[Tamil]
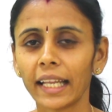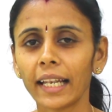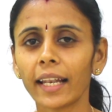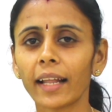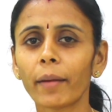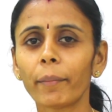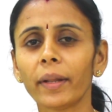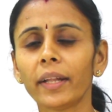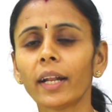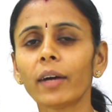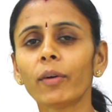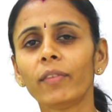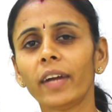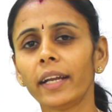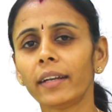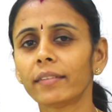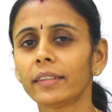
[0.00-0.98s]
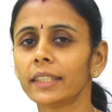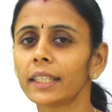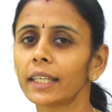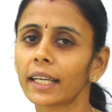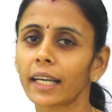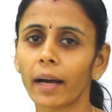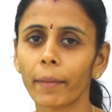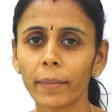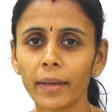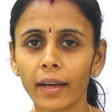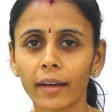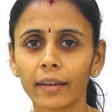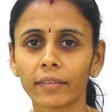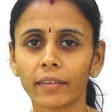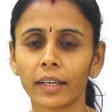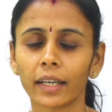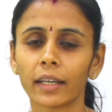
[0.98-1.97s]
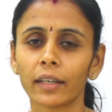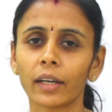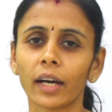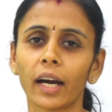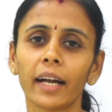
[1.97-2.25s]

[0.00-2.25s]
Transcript: இல்லை அப்படின்னா வெயிட் வந்து கம்மியாகுவாங்க